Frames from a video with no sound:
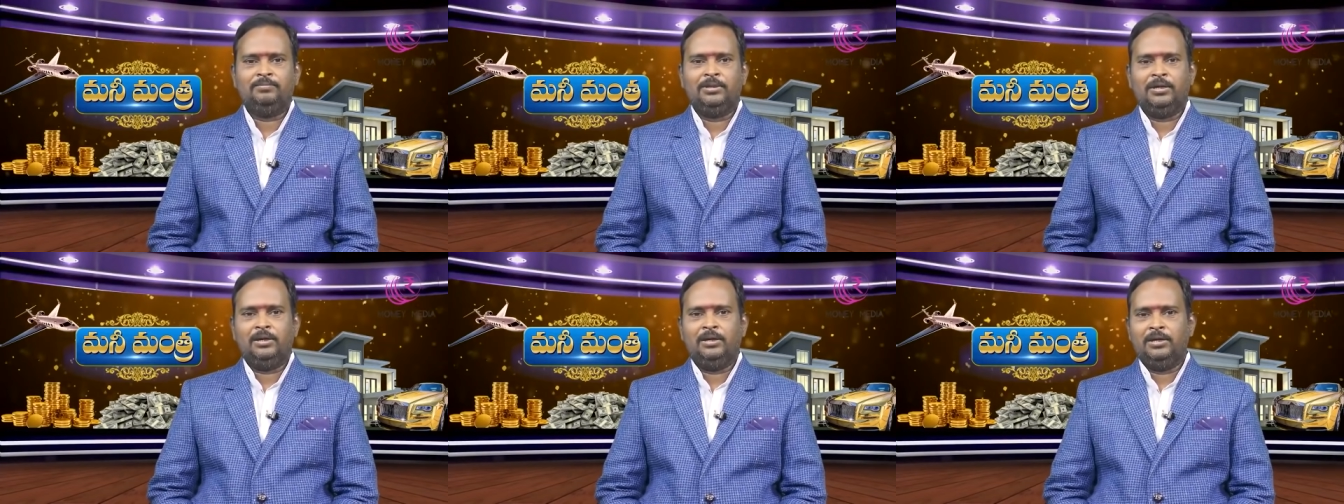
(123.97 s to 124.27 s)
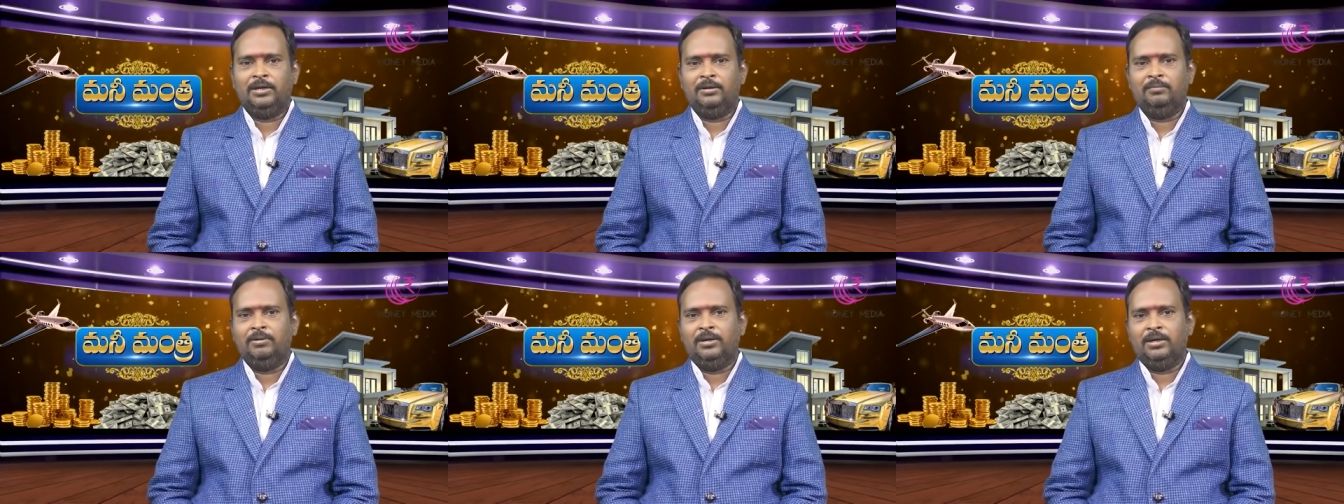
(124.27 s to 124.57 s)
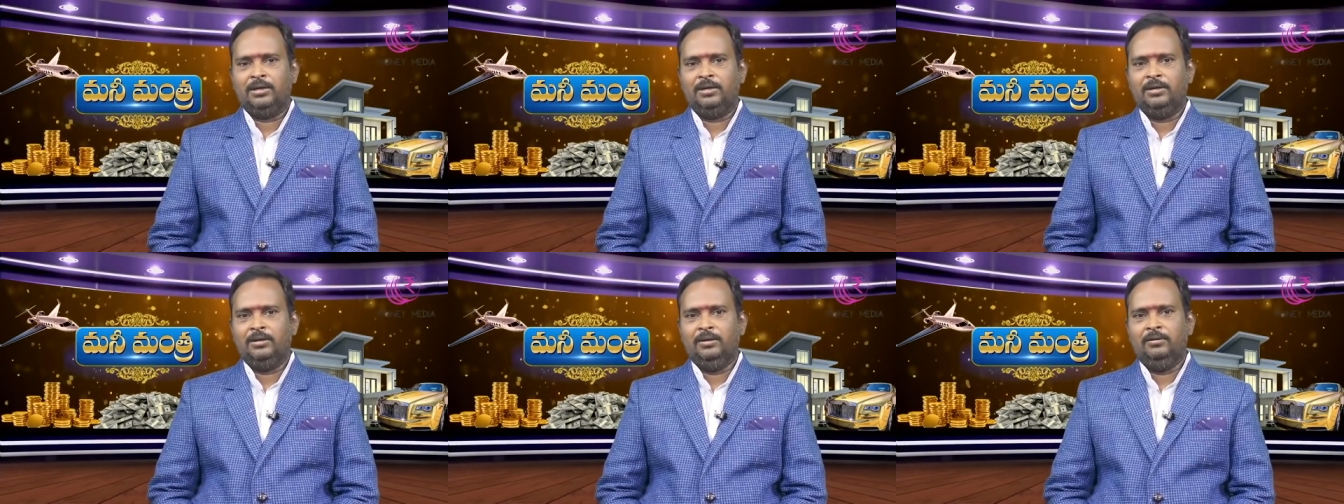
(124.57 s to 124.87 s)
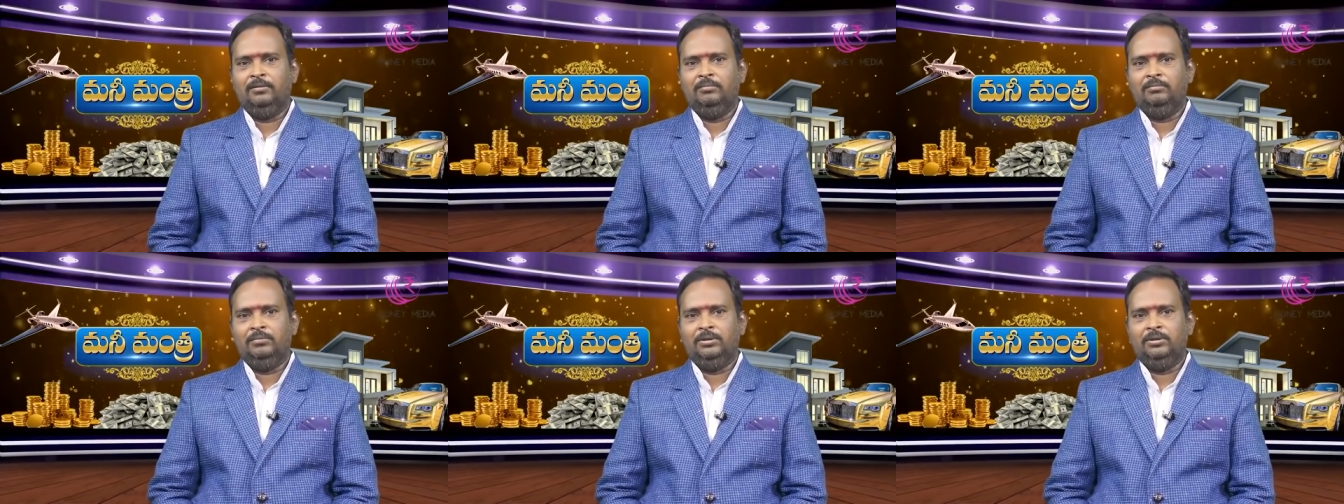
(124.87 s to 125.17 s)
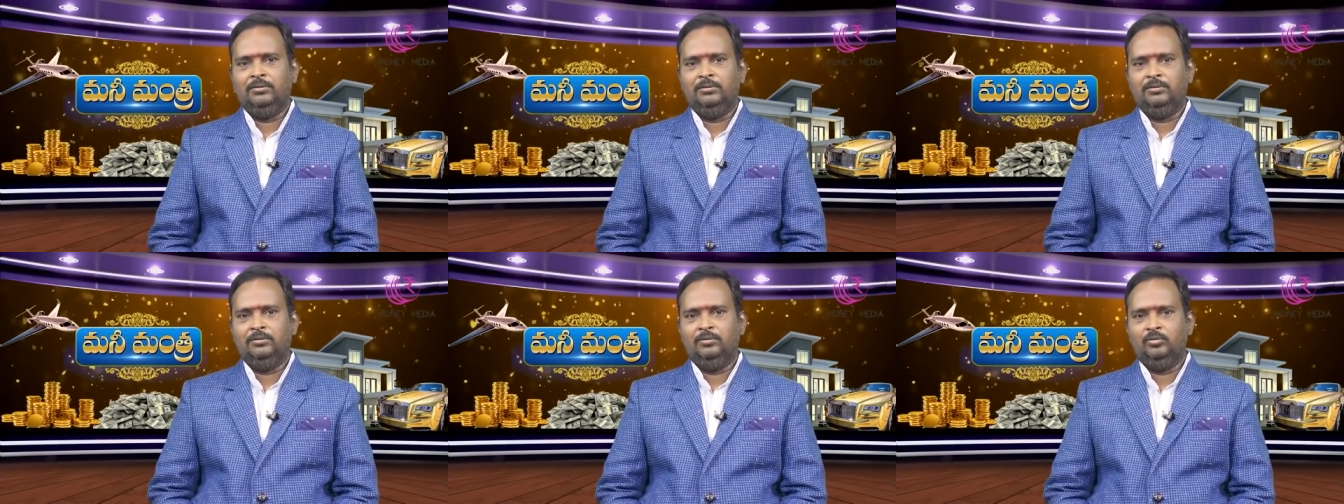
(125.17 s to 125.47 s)
చెప్తారంటే మనకి
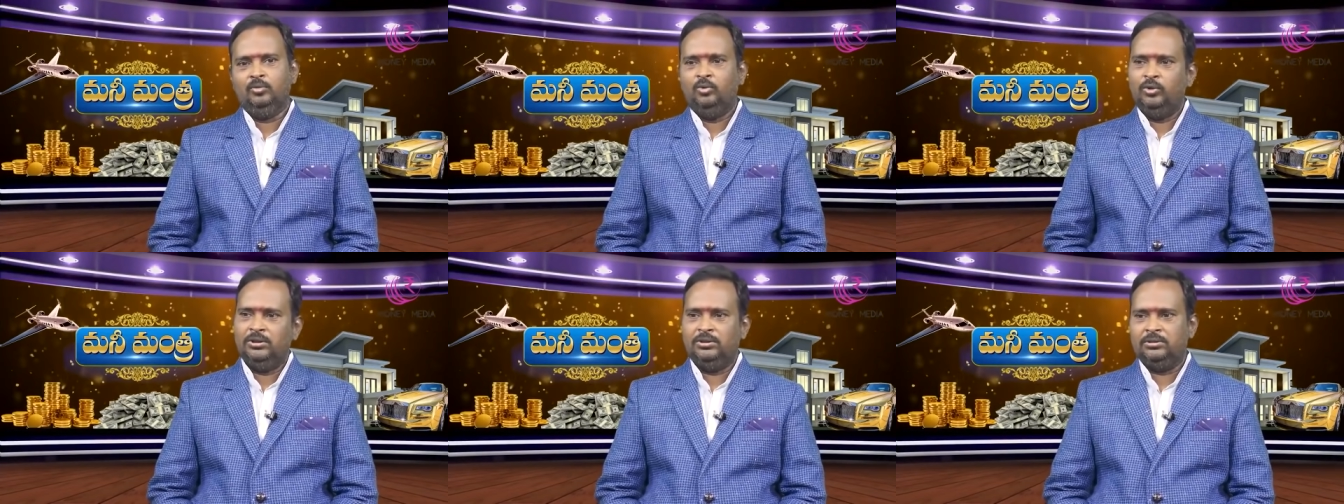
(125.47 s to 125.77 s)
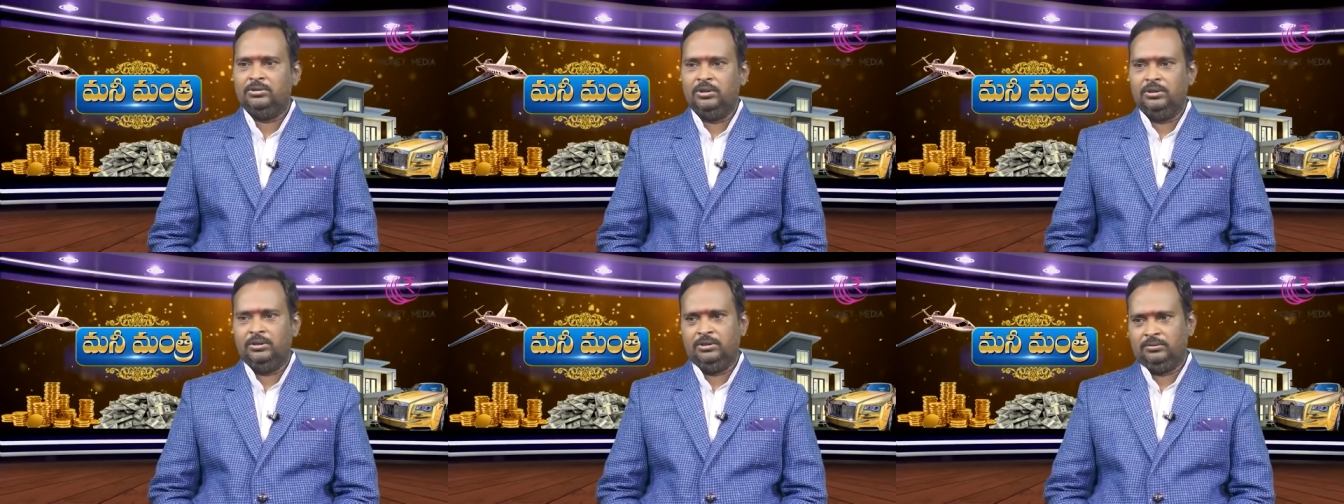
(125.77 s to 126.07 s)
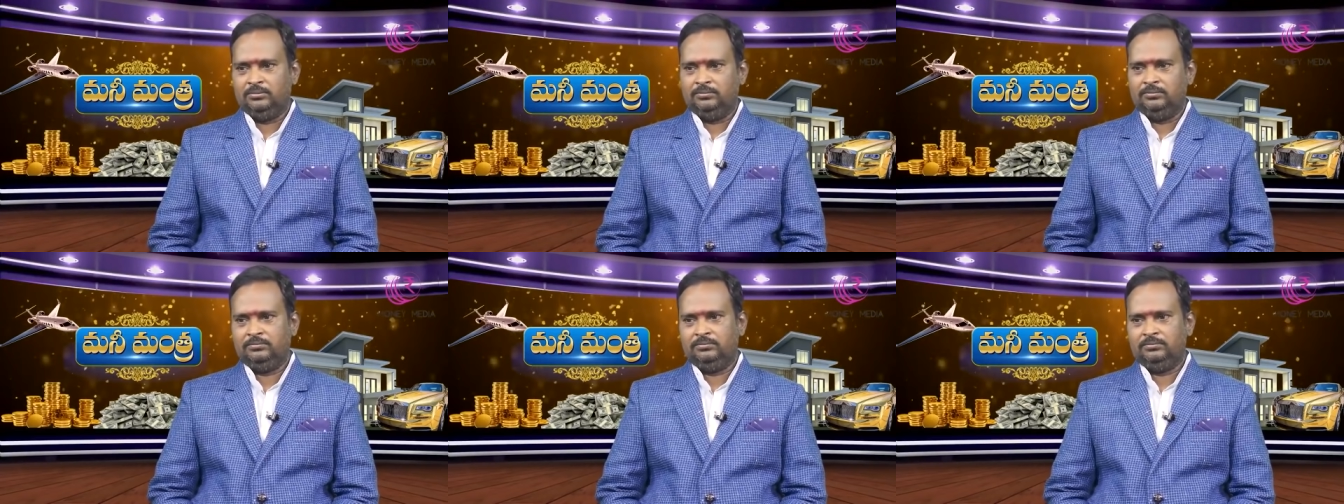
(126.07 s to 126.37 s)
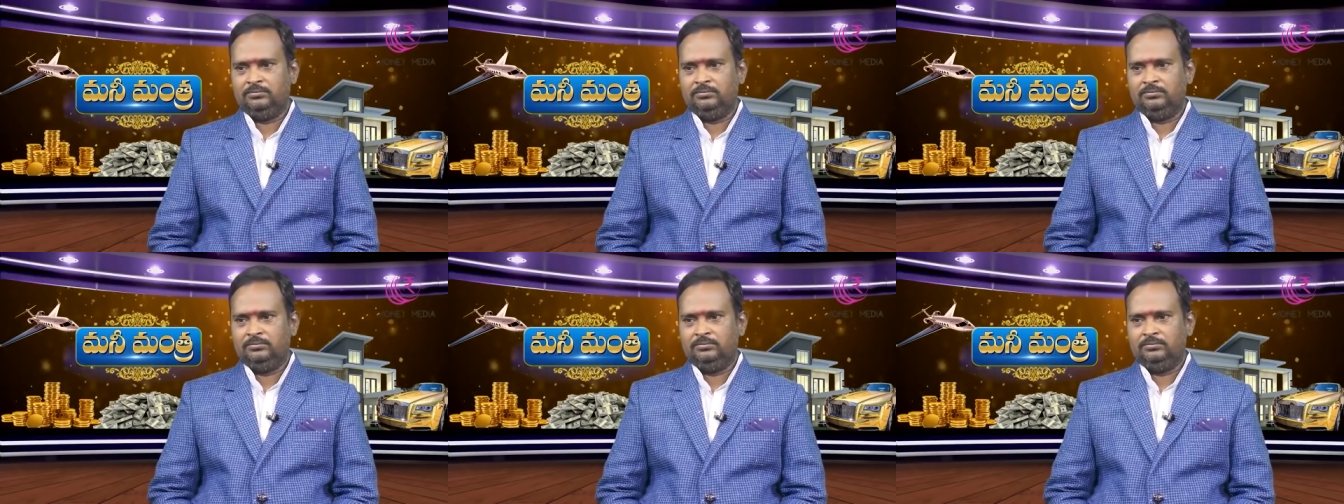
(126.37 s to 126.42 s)
మీరు ఊహించండి